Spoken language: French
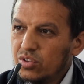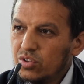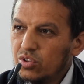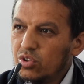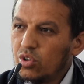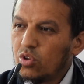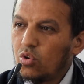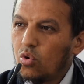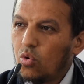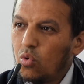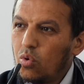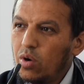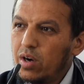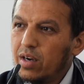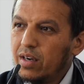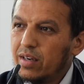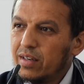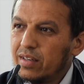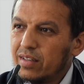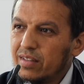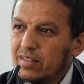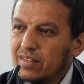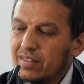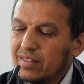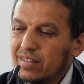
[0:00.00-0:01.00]
Je
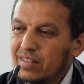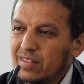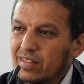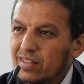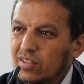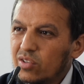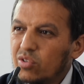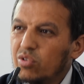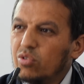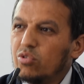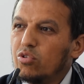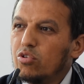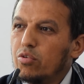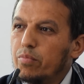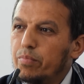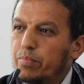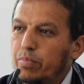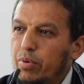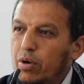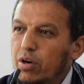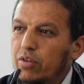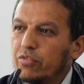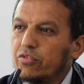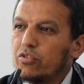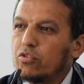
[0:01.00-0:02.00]
crois que nos
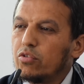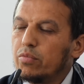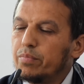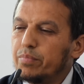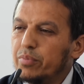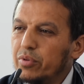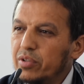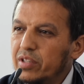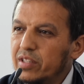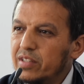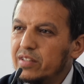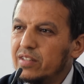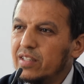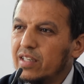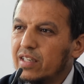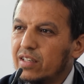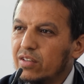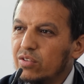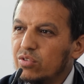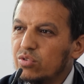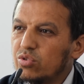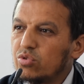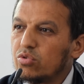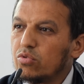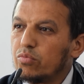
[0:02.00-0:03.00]
pauvres politiques
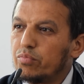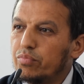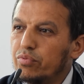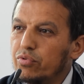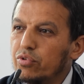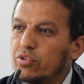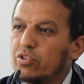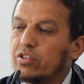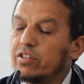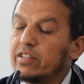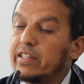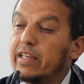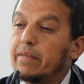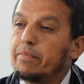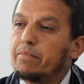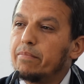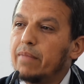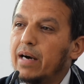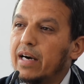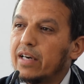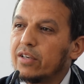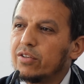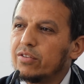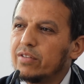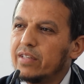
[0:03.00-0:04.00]
ne sont plus que des
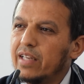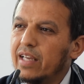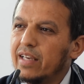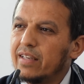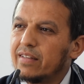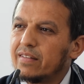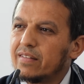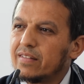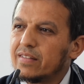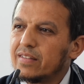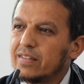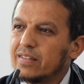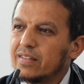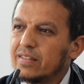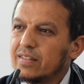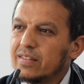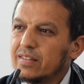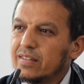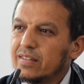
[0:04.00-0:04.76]
marionnettes